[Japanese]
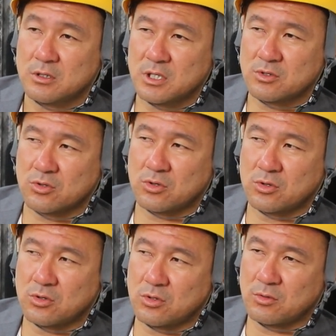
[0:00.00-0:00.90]
でそ
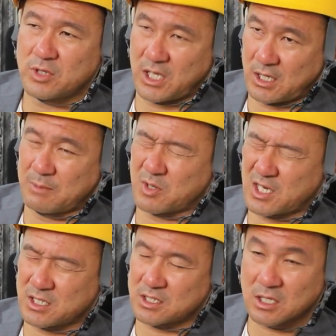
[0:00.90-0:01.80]
のねあの
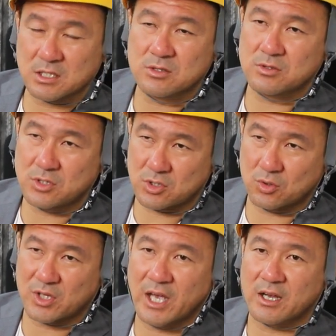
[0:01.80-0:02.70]
カッチカチにする必
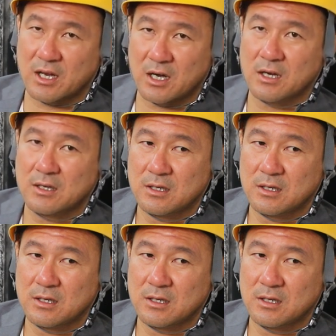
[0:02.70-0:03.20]
要ないから